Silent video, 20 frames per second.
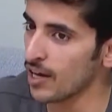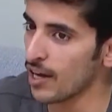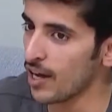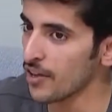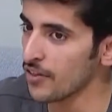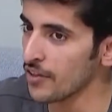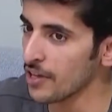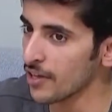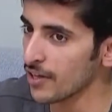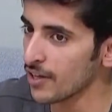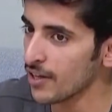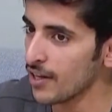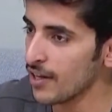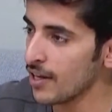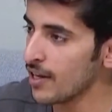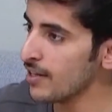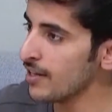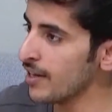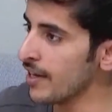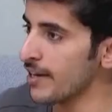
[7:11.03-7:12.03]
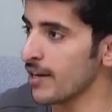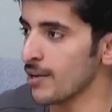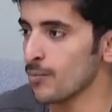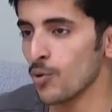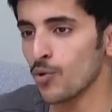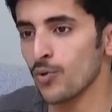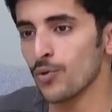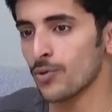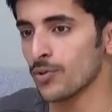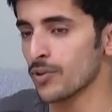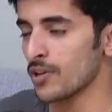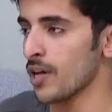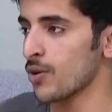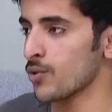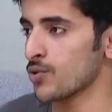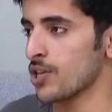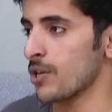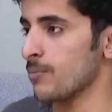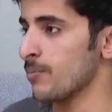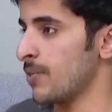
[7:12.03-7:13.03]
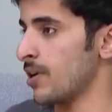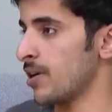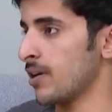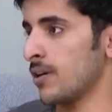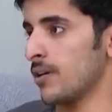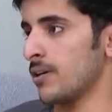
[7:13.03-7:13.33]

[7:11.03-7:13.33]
الحذر لان موضوع طال وشمخ